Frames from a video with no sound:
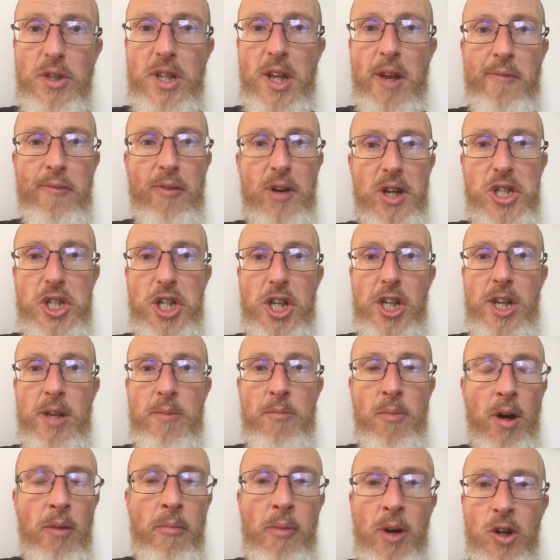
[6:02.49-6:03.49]
des fois j'ai des
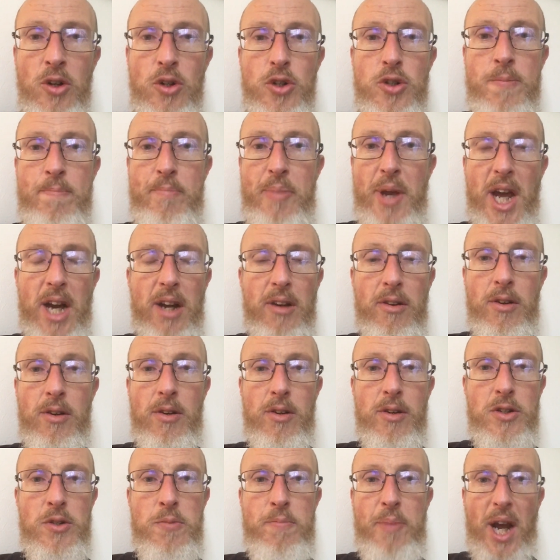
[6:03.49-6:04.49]
moments, je
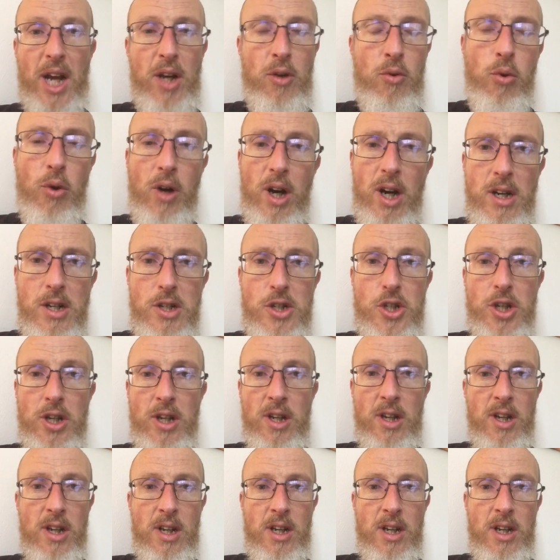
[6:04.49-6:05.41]
perds, je perds courage.